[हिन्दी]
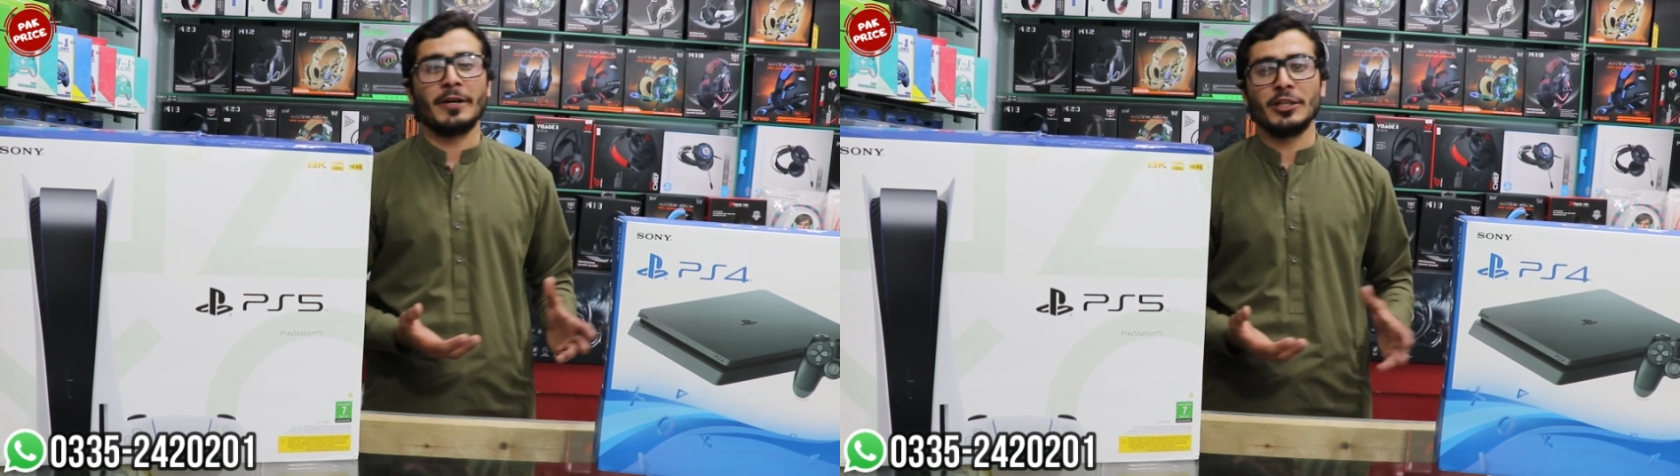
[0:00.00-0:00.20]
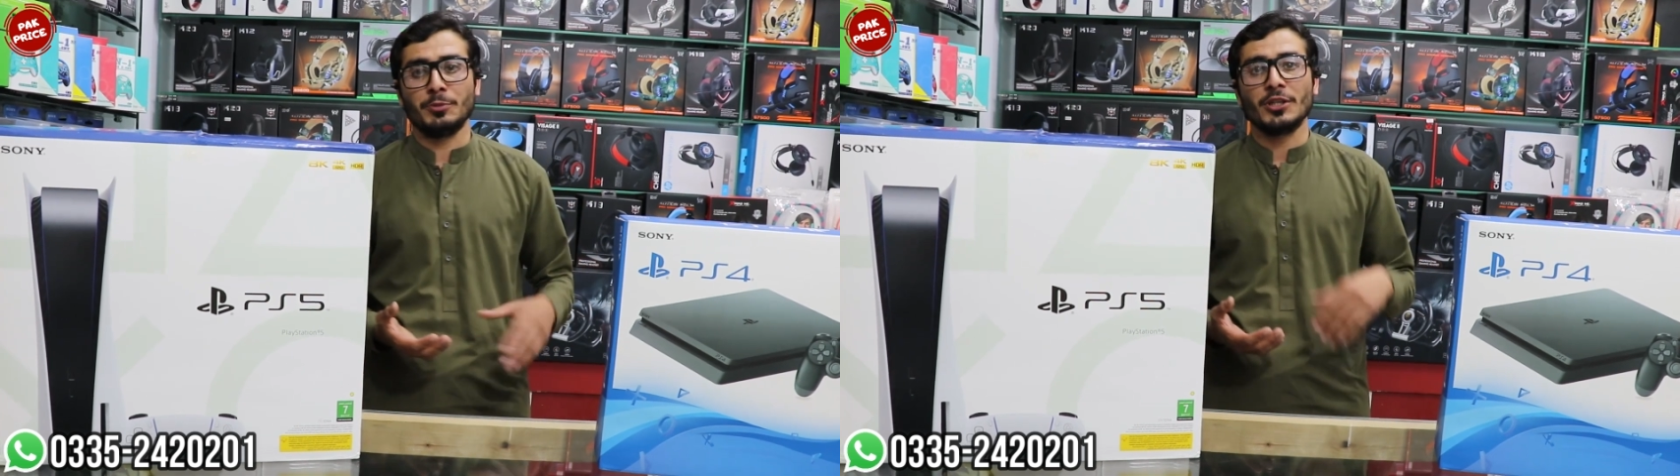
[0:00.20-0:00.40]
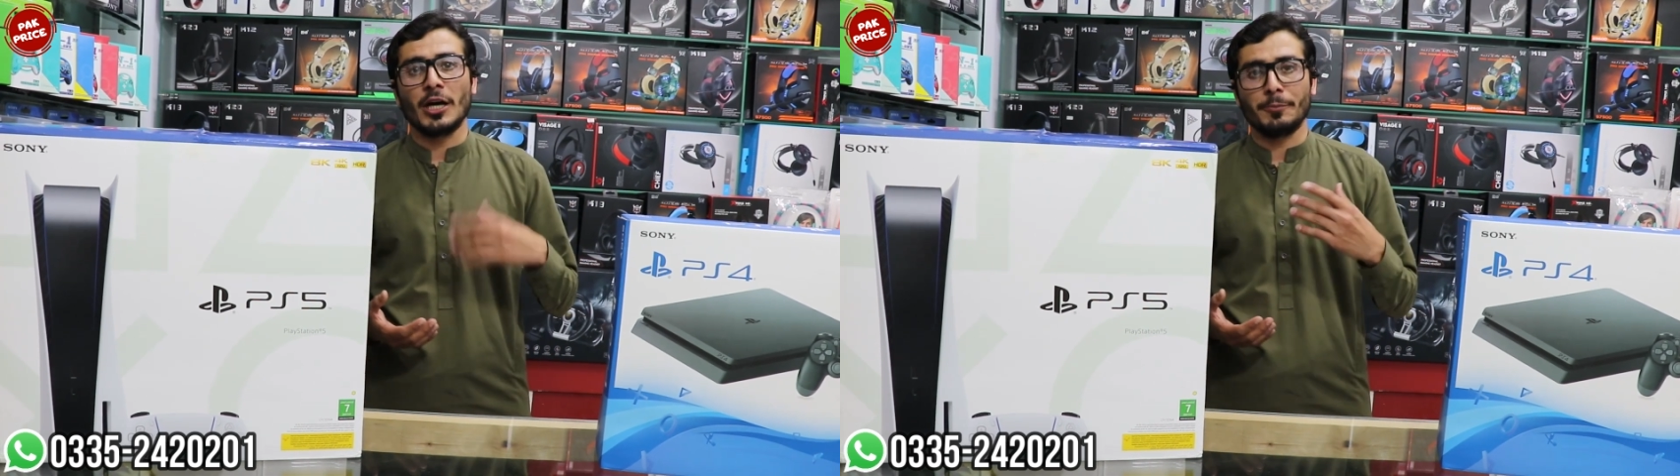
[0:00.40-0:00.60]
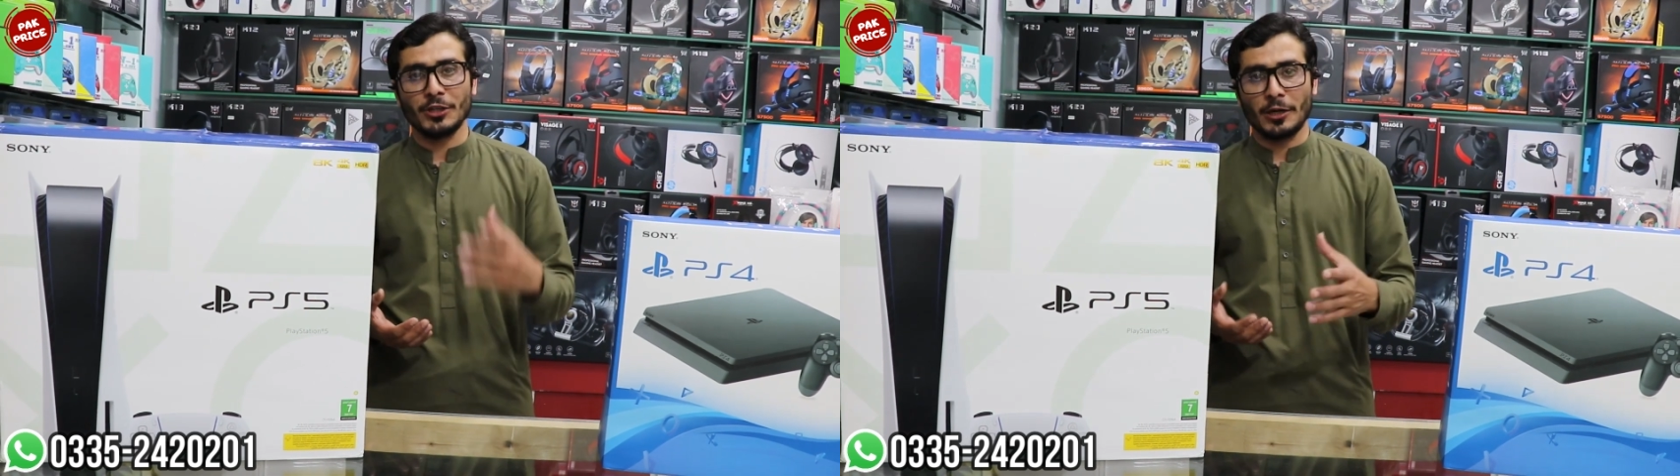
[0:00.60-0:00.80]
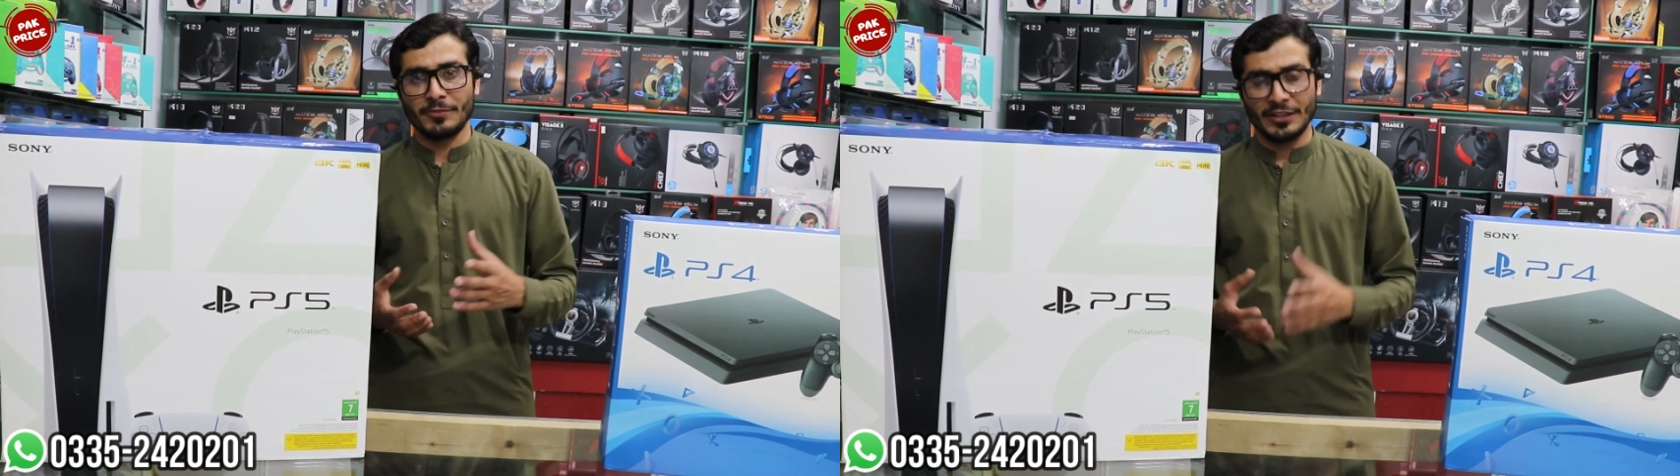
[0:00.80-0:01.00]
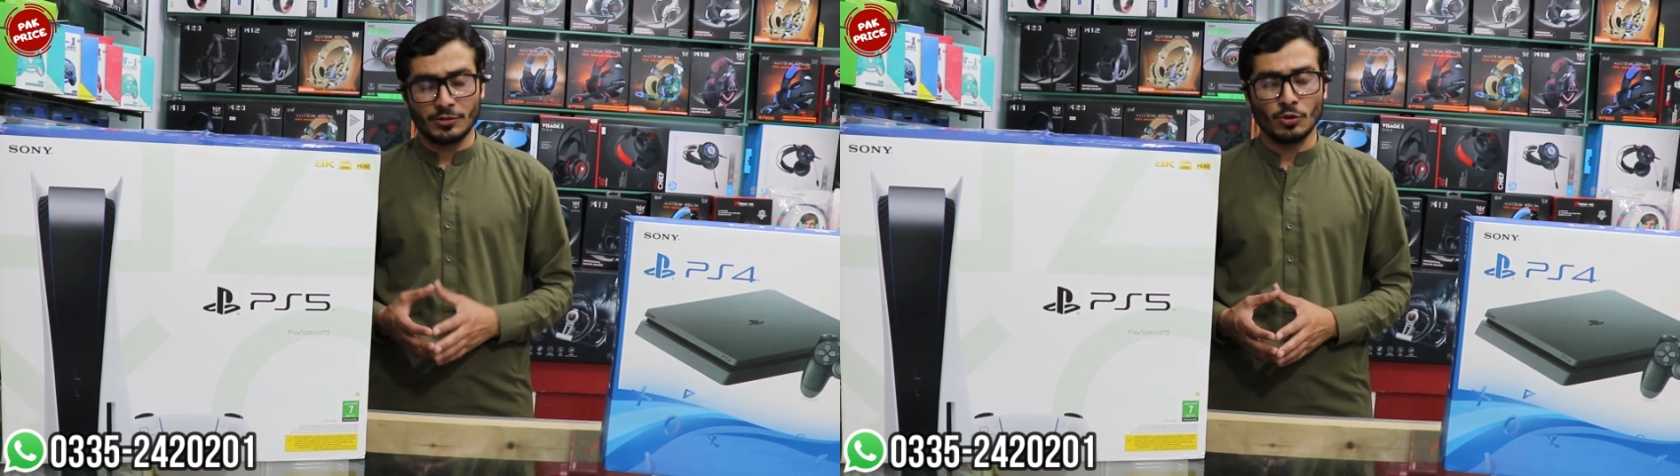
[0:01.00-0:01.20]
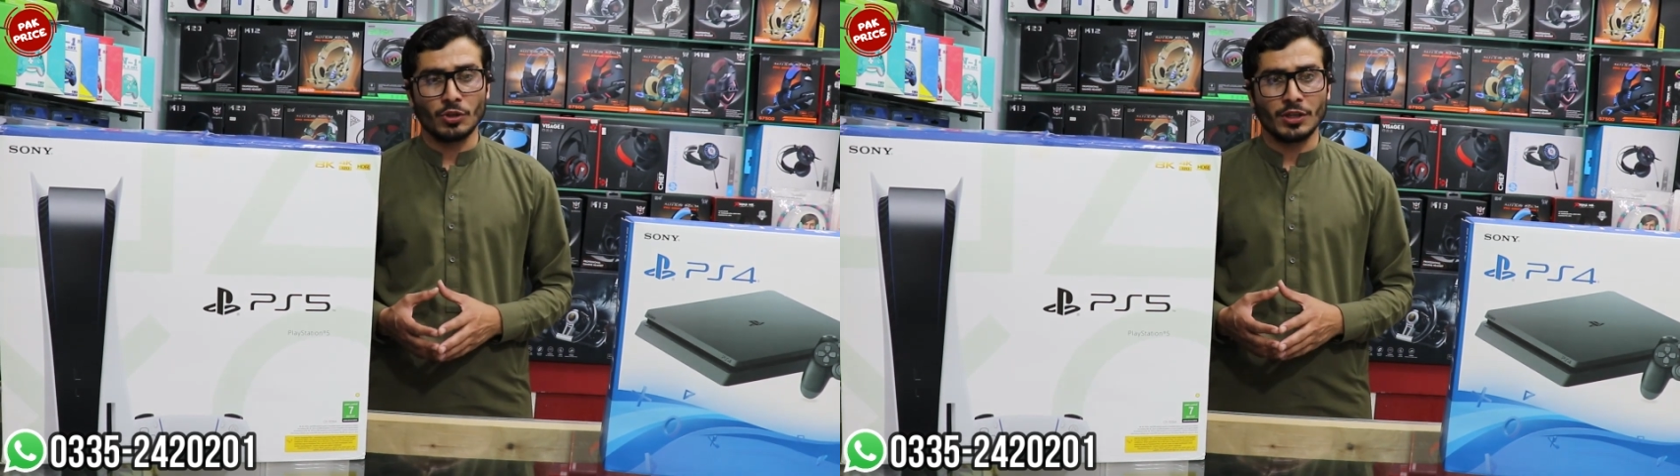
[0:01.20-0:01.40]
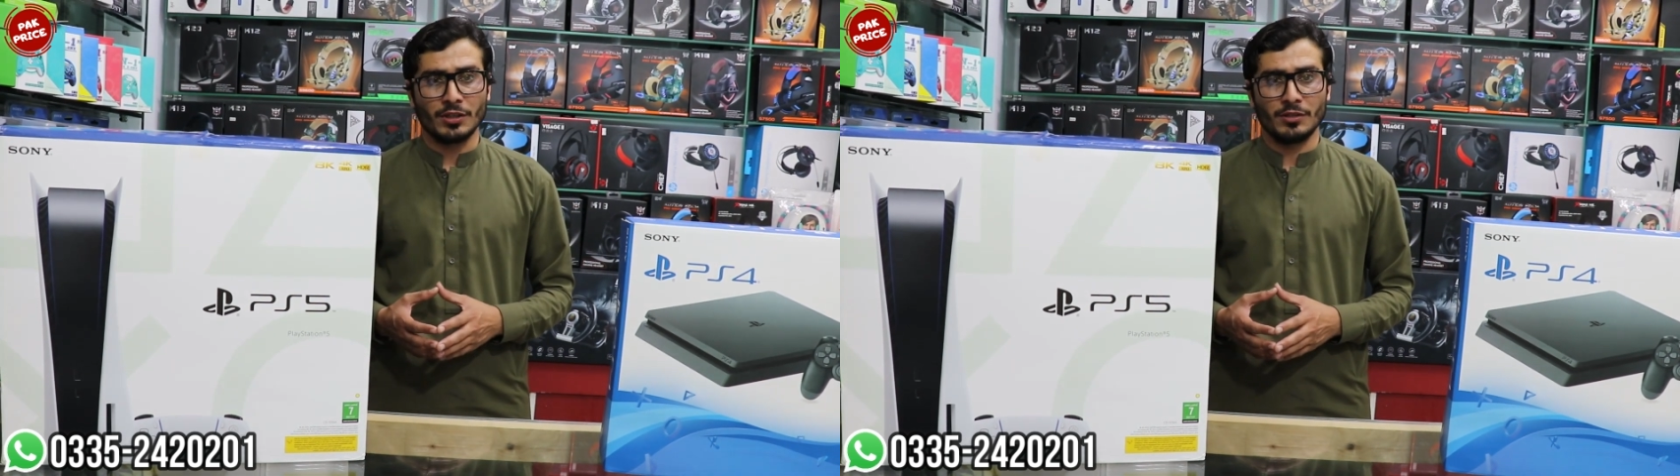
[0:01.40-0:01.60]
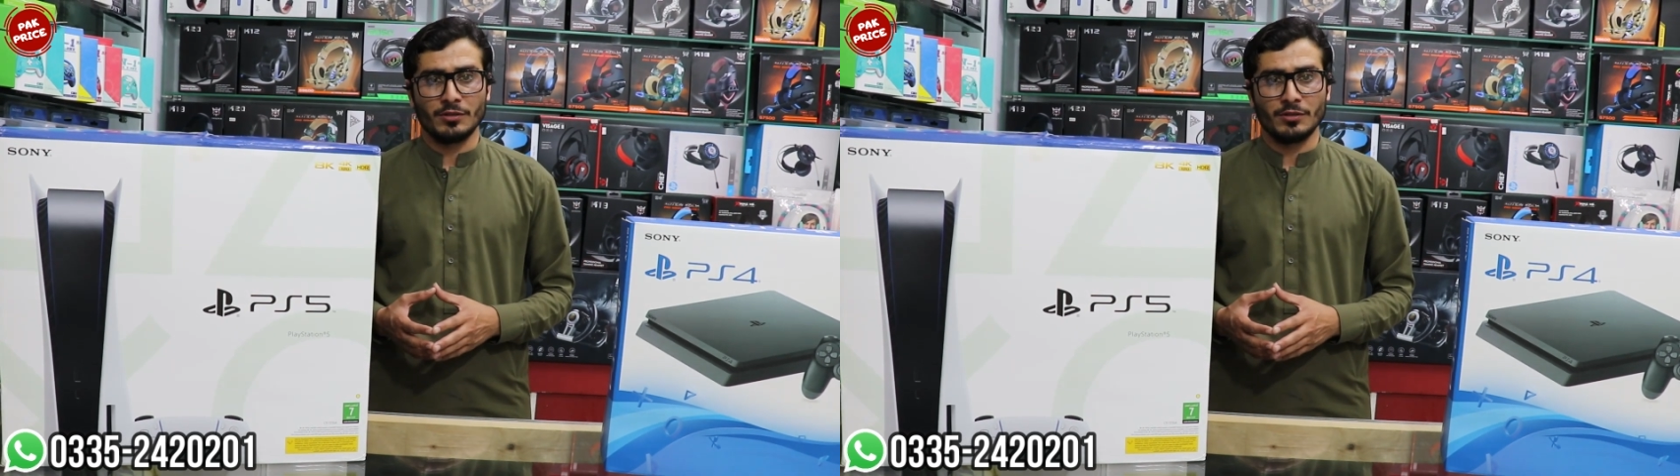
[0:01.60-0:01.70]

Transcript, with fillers: प्राइस भी काफ़ी अपडेट हो गए